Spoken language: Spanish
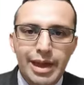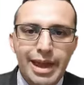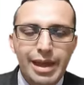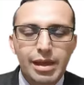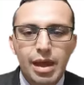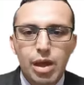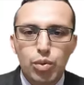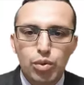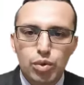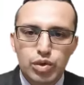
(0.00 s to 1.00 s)
En
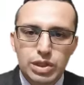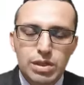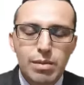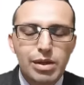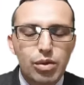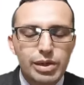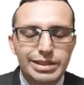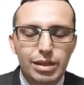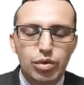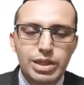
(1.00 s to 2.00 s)
adultos y
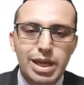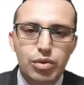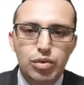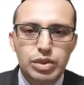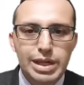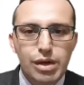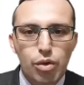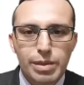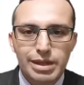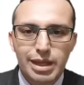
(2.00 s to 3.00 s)
mayores de 12 años se
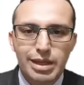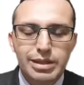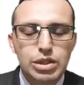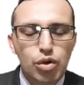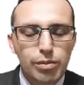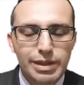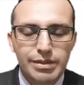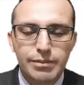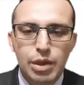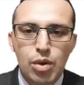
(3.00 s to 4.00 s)
recomienda
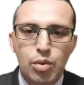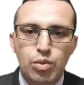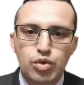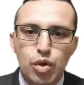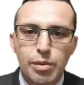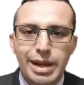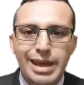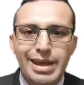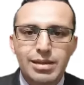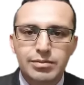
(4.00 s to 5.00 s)
disolver un sobre
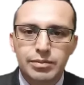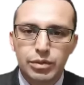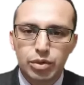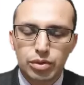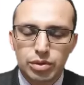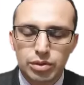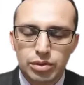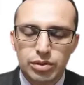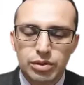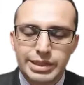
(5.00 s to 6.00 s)
en
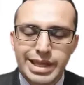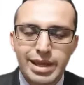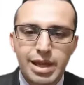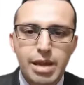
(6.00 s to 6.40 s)
100